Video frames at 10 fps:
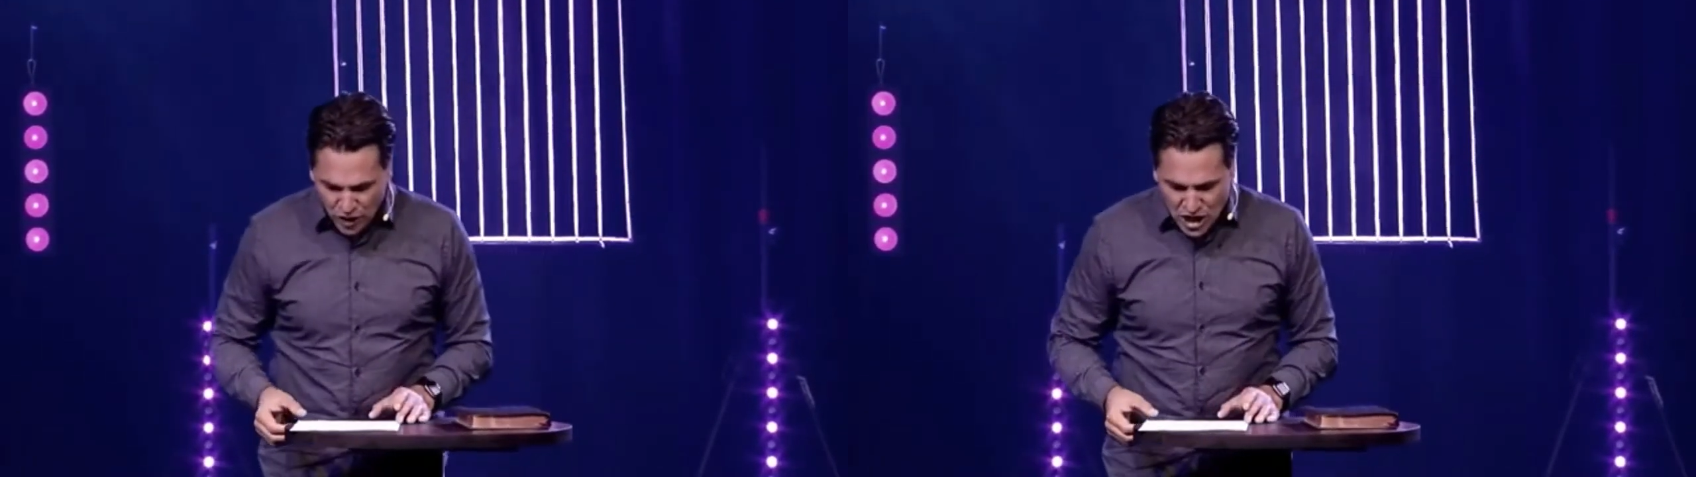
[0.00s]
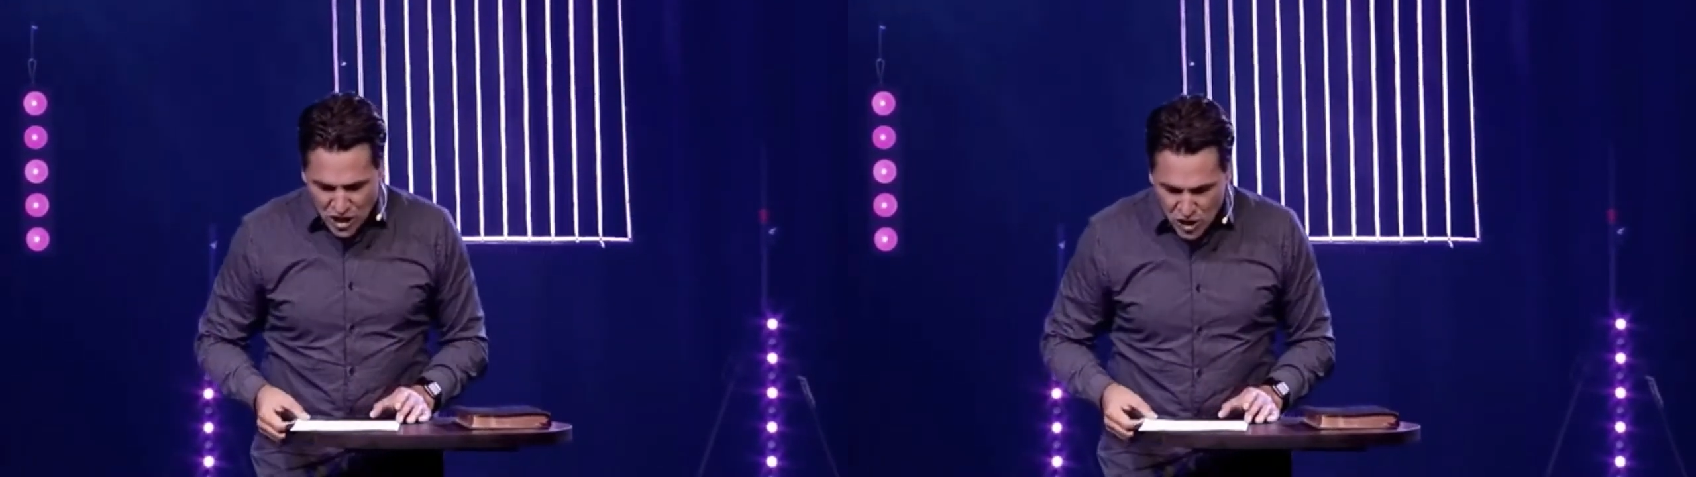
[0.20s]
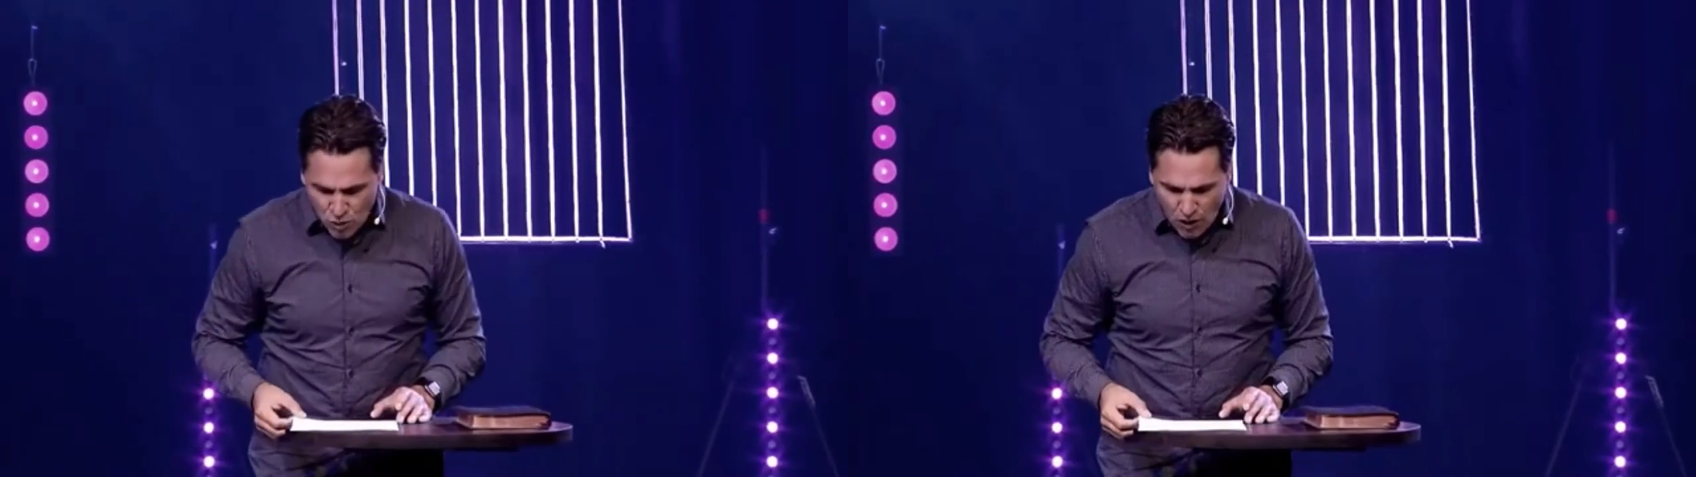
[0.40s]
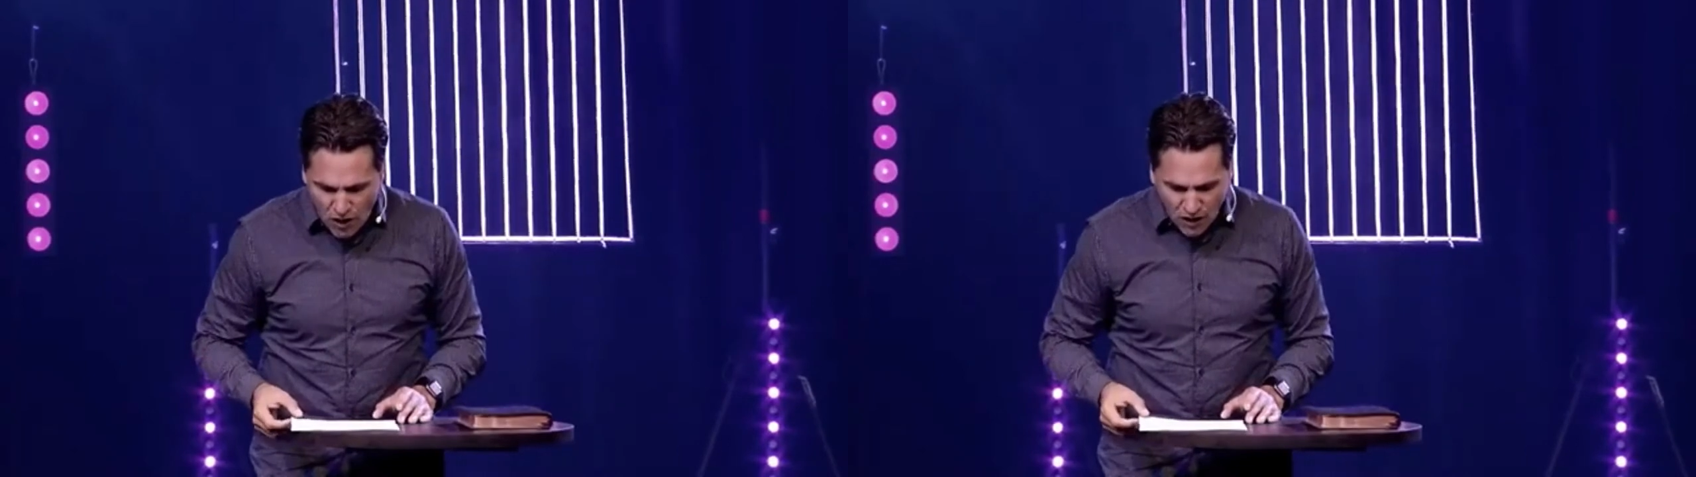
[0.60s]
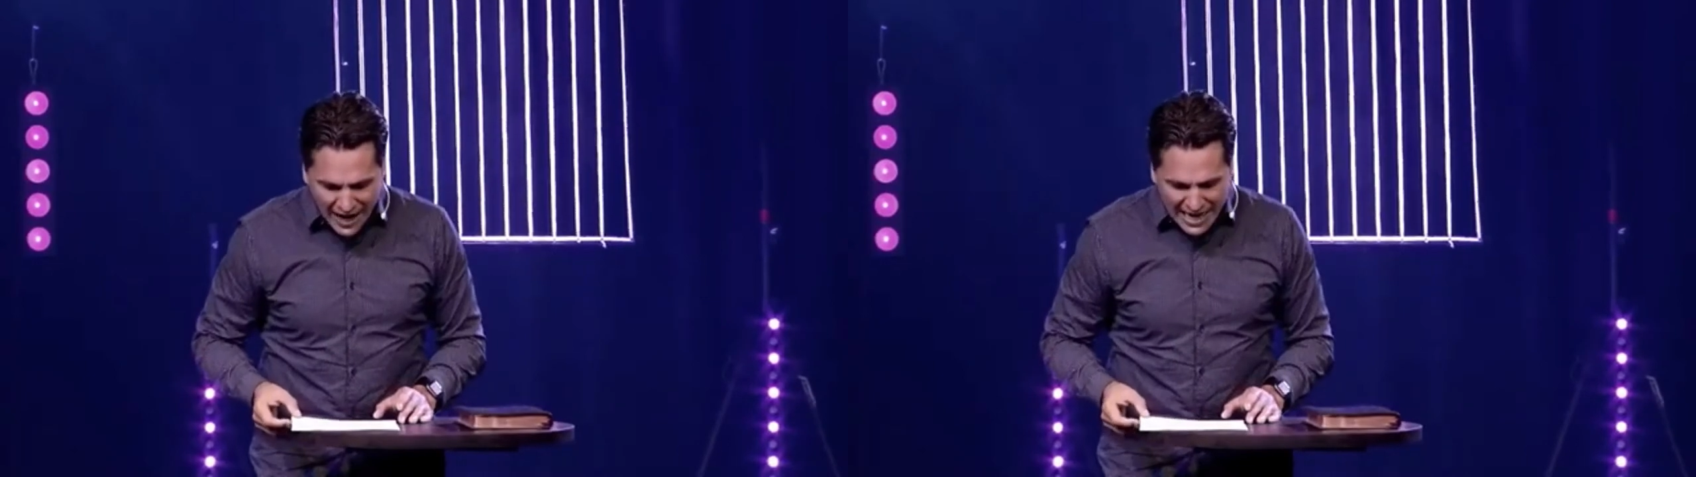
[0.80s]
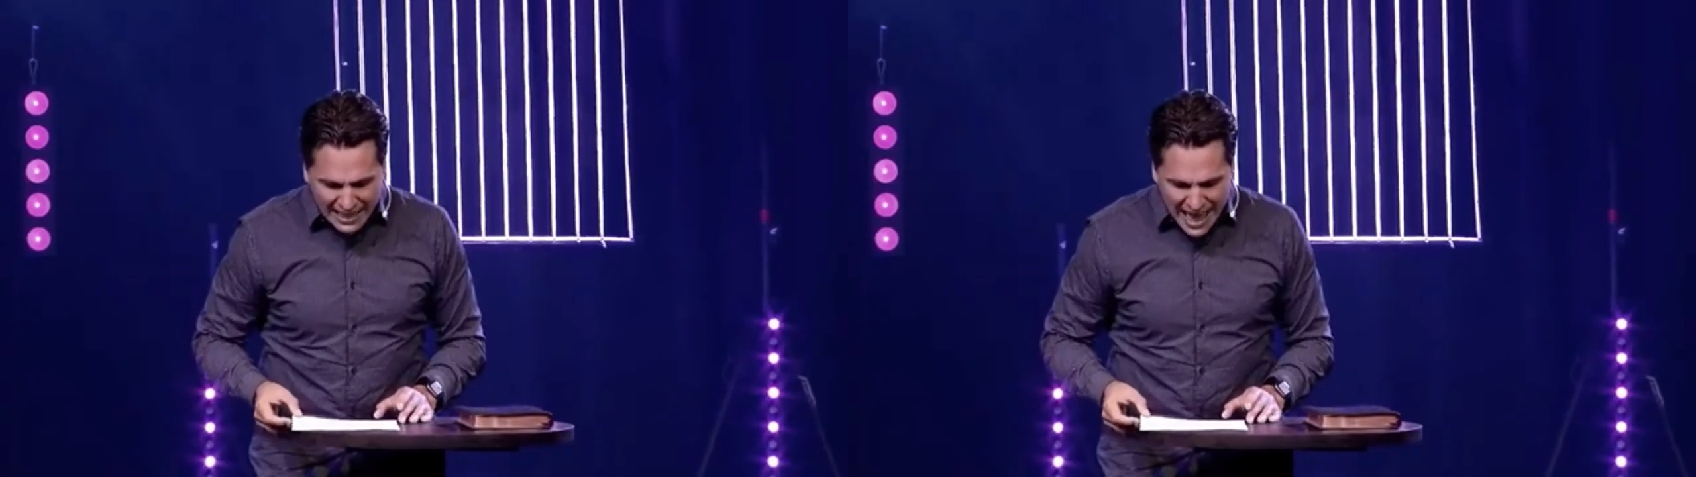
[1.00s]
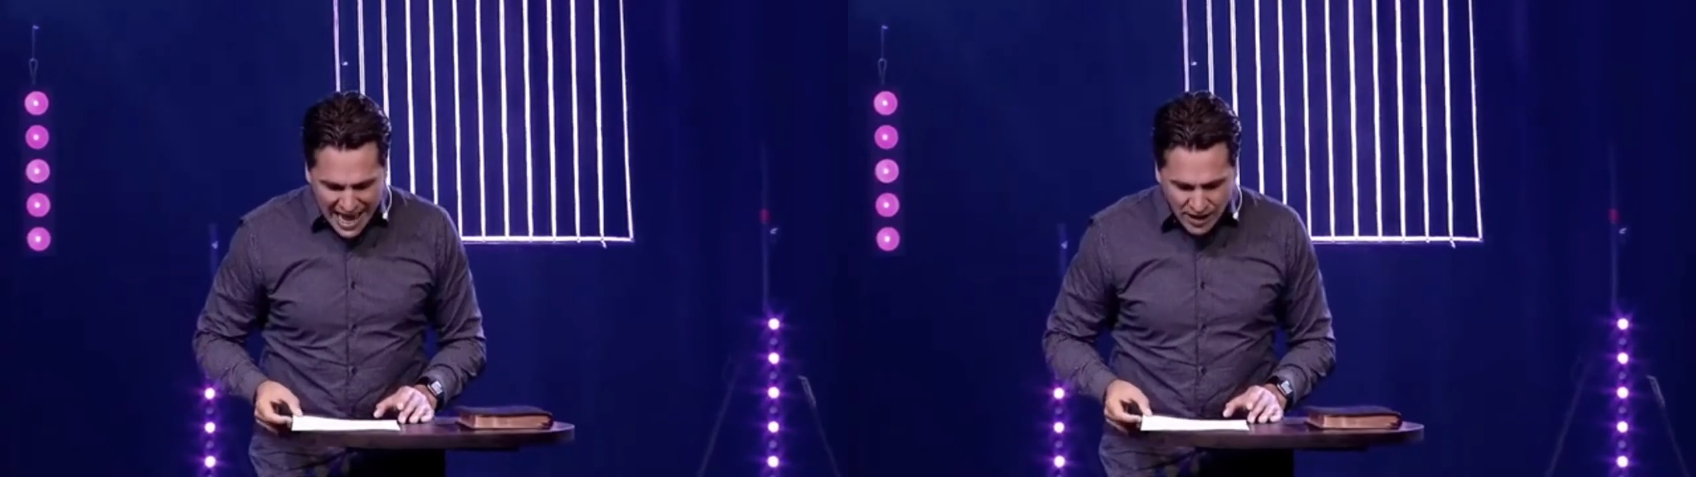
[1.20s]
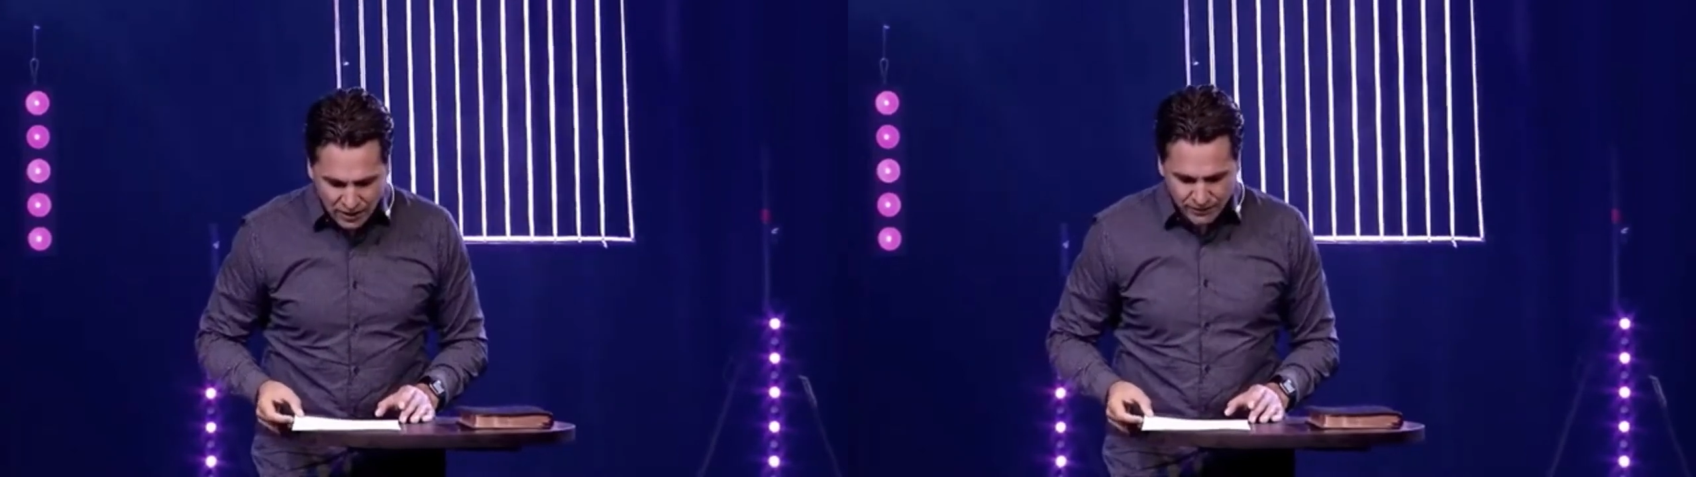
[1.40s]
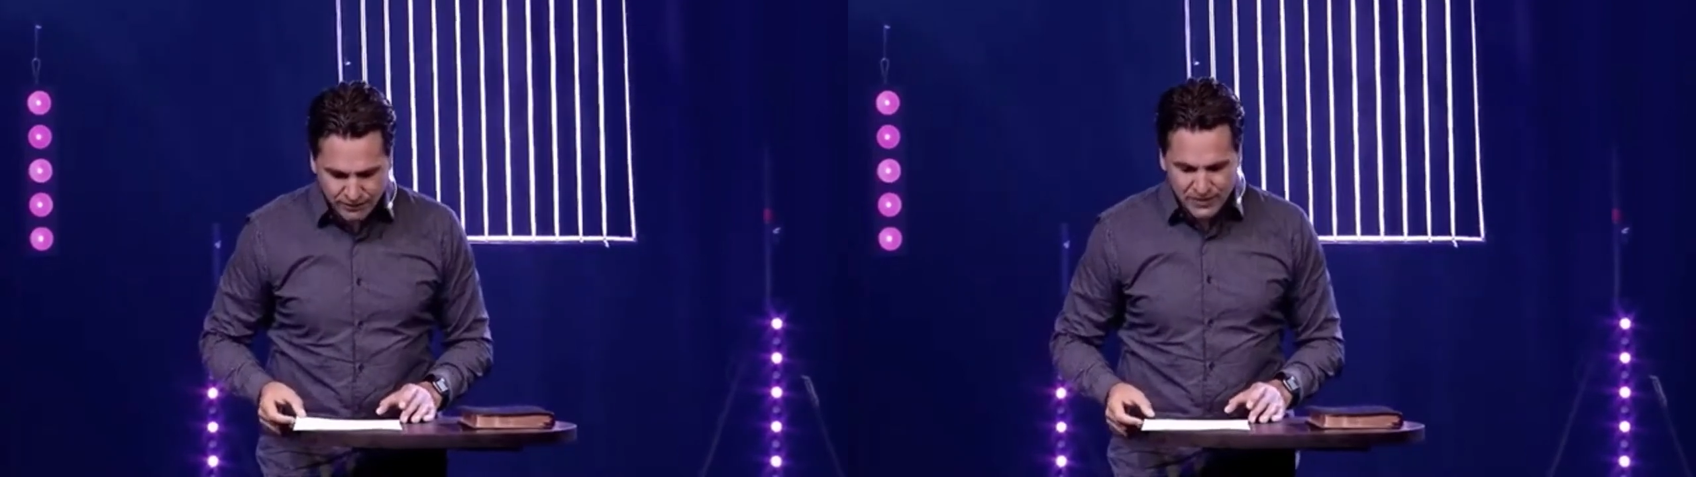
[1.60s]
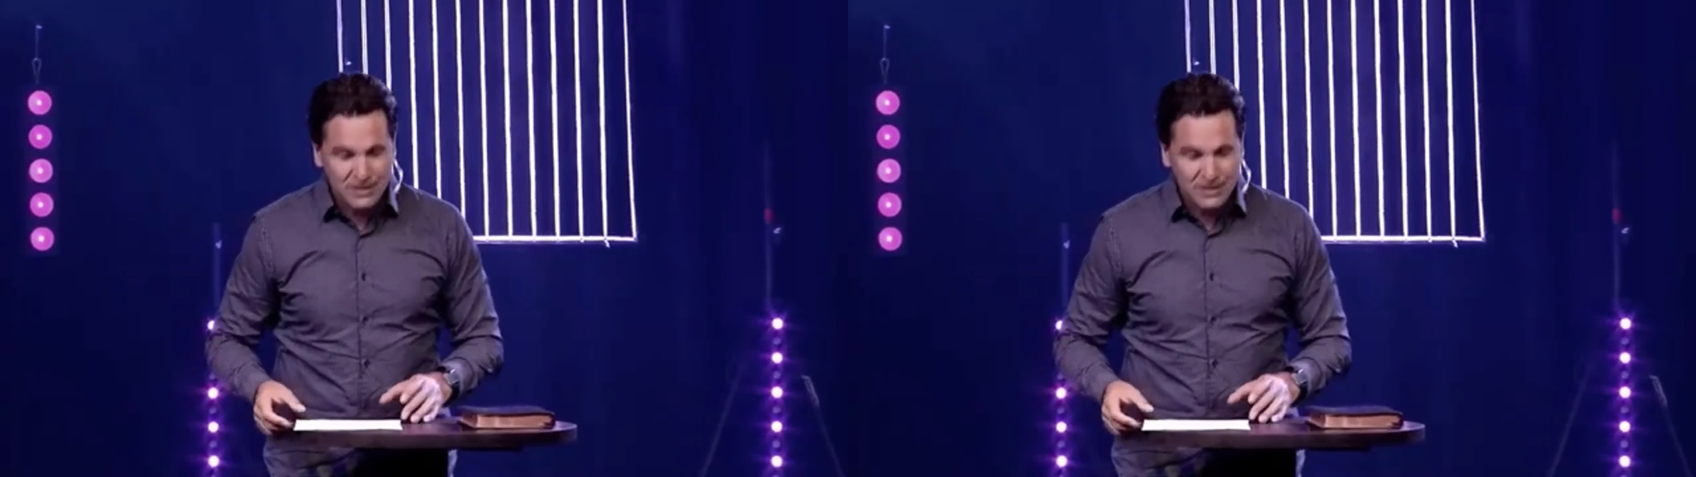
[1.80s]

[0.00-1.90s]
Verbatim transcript: Vamos falar um pouco sobre adoração.